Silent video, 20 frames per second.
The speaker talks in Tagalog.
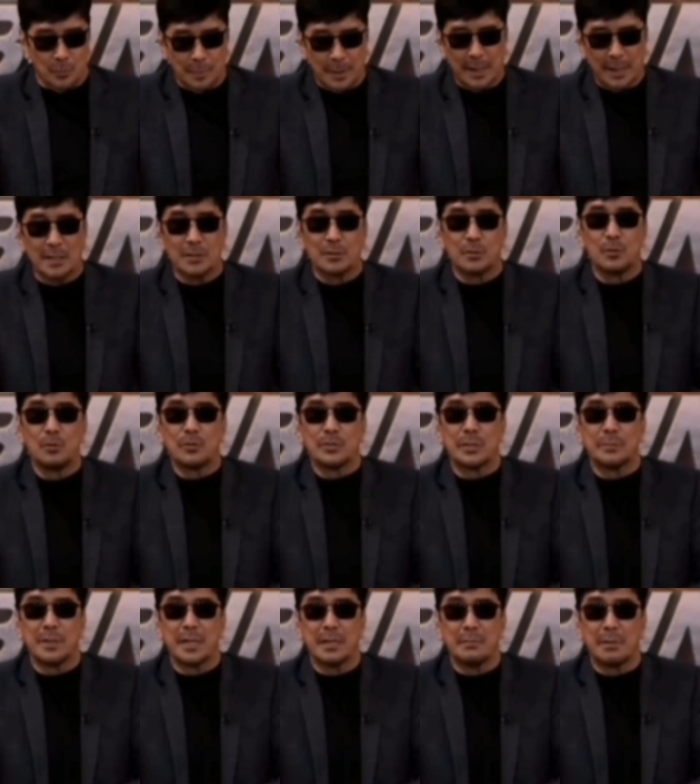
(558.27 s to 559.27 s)
So para doon
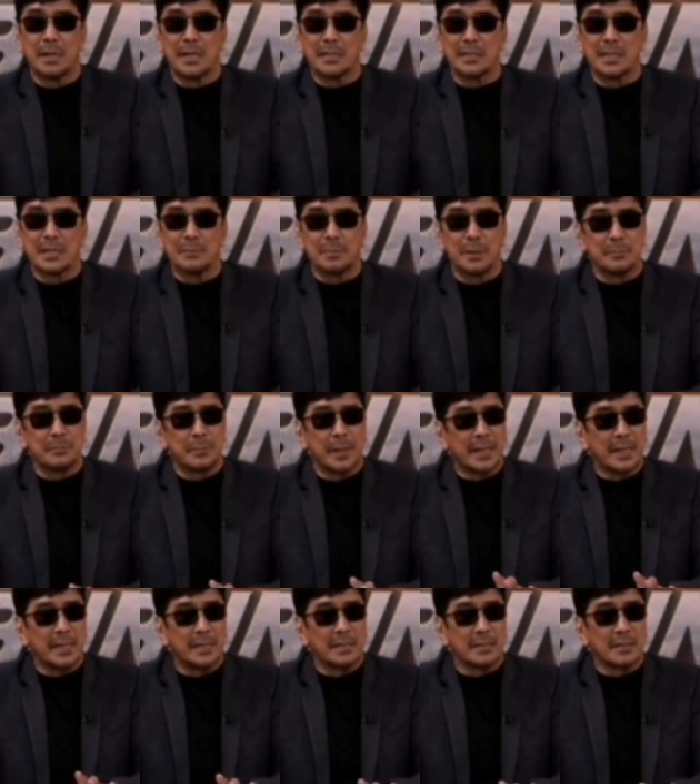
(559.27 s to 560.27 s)
sa mga bata pa,
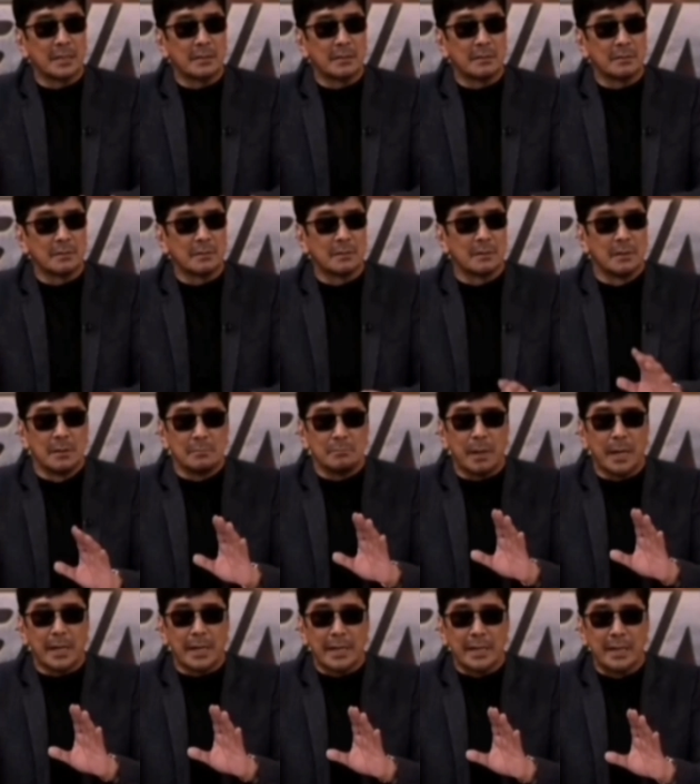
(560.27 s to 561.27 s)
maiinit ang dugo,
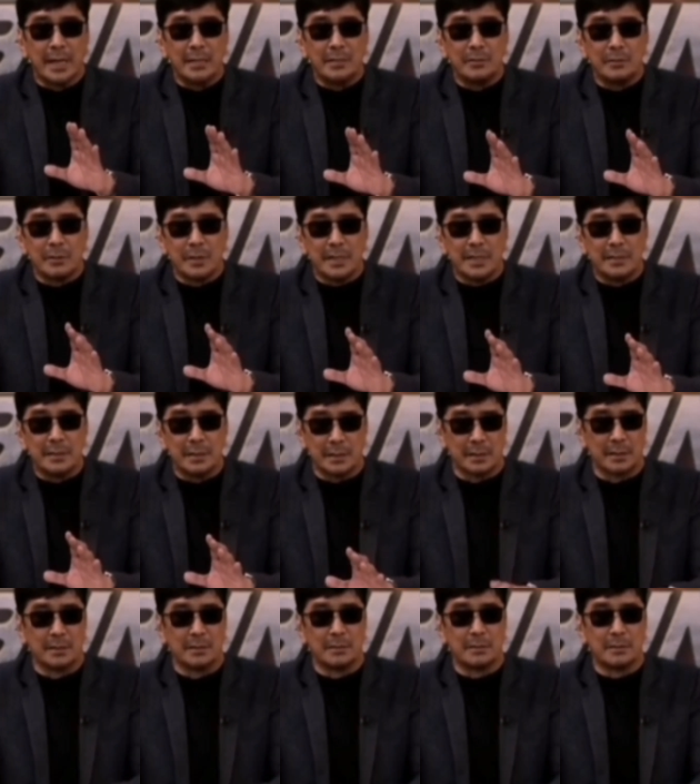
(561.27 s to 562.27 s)
pakinggan yung leader
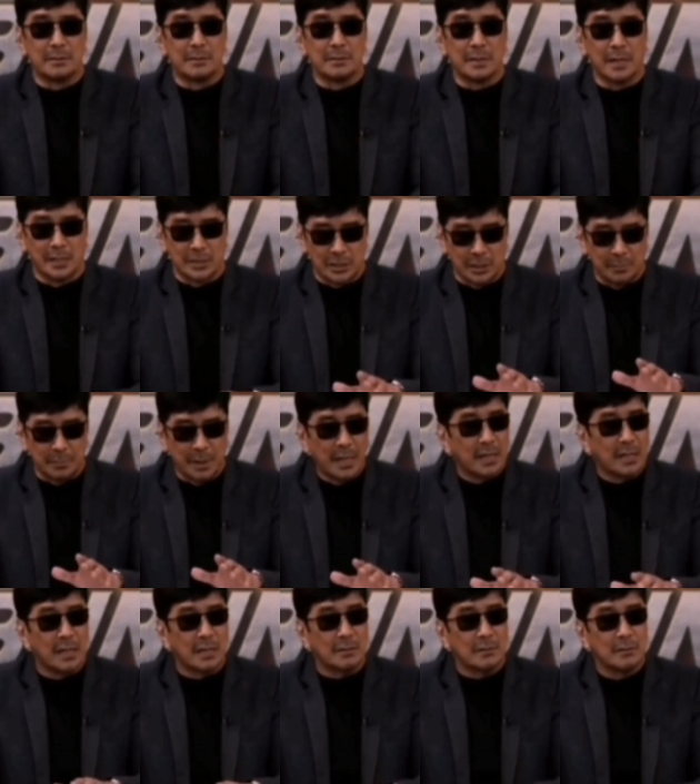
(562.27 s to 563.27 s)
ninyo. Kasi
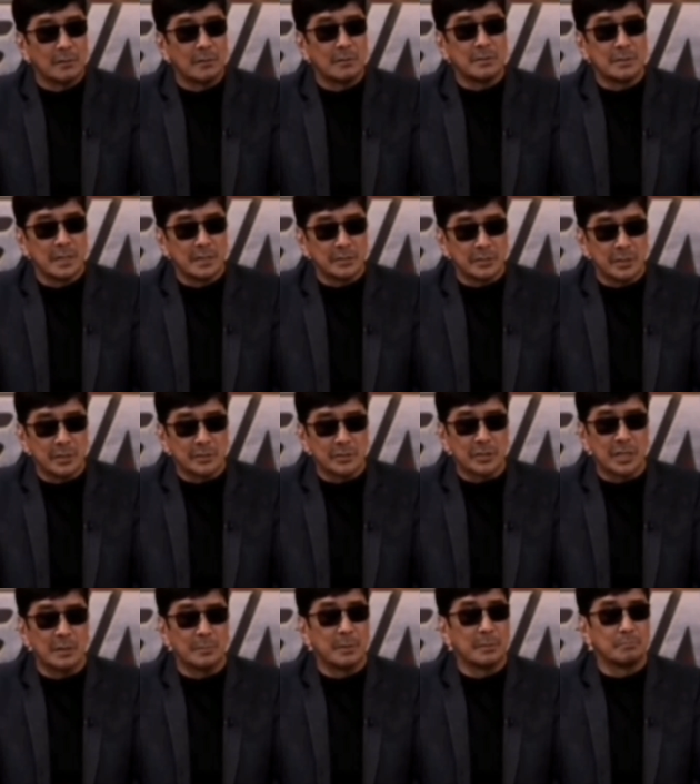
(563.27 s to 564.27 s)
may karoon ng
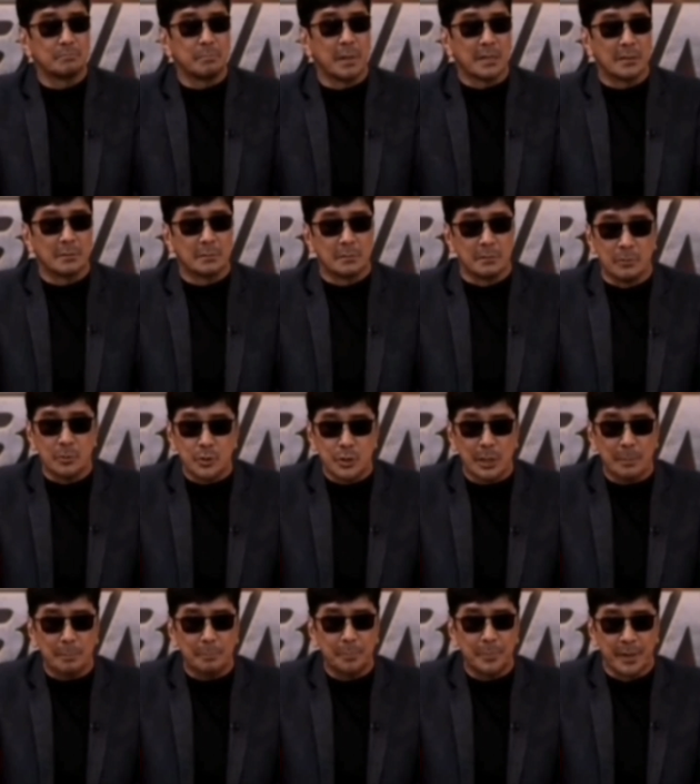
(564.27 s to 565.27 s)
sinasabing
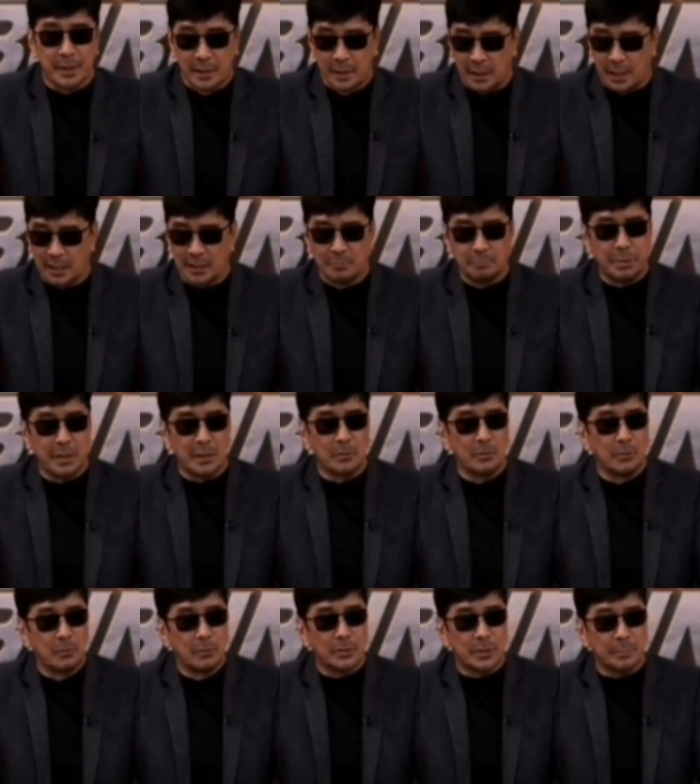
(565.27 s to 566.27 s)
pag-uusap. At ang
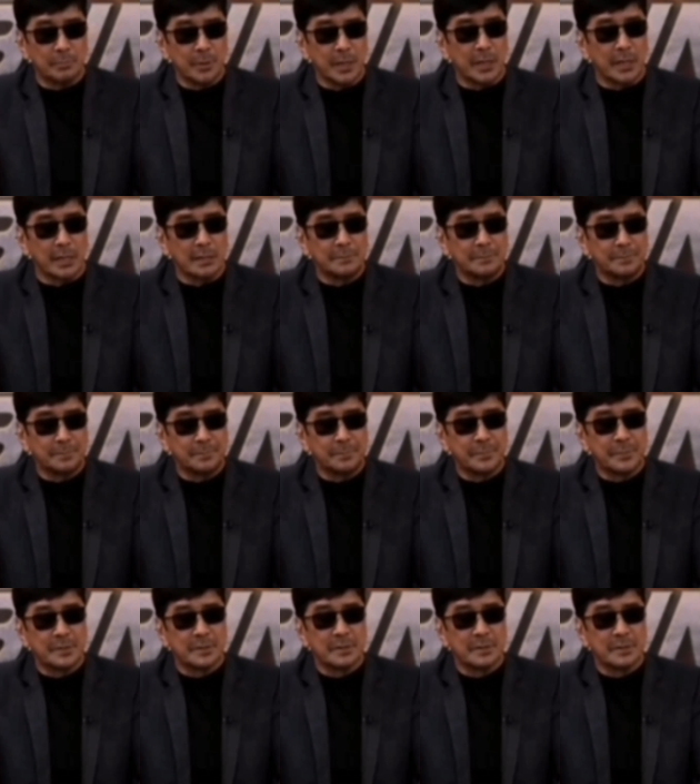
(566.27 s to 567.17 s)
pag-uusap na yan,